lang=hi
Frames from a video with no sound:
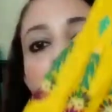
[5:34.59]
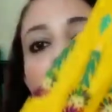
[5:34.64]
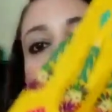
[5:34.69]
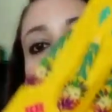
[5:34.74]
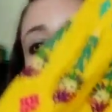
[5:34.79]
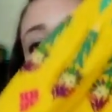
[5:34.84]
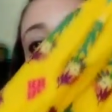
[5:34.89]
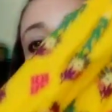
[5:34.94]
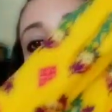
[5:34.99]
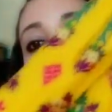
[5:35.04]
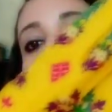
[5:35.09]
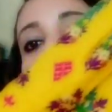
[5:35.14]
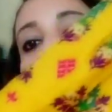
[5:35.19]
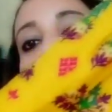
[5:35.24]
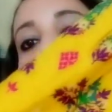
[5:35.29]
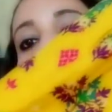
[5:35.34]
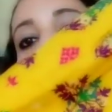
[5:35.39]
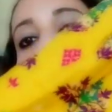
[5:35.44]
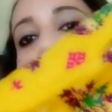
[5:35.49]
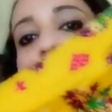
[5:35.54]
का है आप देखो
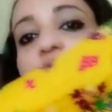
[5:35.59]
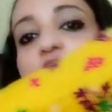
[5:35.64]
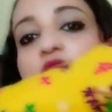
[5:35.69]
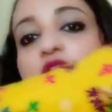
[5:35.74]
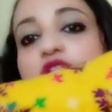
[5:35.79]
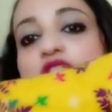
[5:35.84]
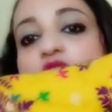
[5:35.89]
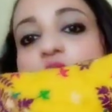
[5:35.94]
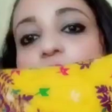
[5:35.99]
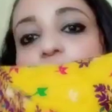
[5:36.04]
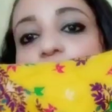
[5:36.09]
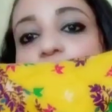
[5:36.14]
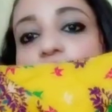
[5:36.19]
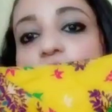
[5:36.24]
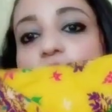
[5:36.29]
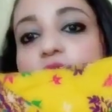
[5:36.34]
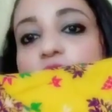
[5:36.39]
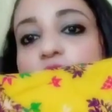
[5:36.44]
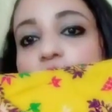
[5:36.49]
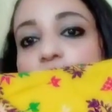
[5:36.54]
और उसके नीचे
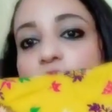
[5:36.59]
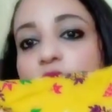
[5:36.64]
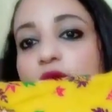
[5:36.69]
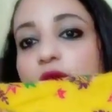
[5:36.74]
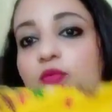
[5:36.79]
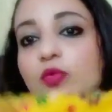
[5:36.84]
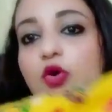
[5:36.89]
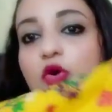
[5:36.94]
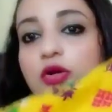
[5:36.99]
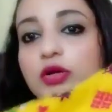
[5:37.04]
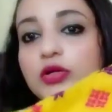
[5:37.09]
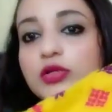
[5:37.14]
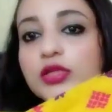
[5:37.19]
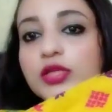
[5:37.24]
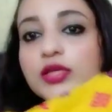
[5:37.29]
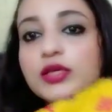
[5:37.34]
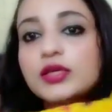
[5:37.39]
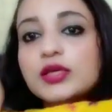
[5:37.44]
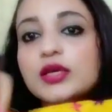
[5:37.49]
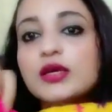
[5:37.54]
पिंक कलर की बॉर्डर
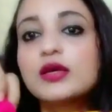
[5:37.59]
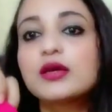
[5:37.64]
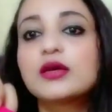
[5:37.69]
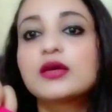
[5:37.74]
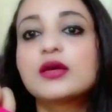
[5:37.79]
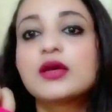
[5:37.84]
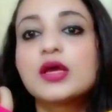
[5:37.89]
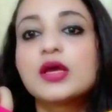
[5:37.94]
दी गई है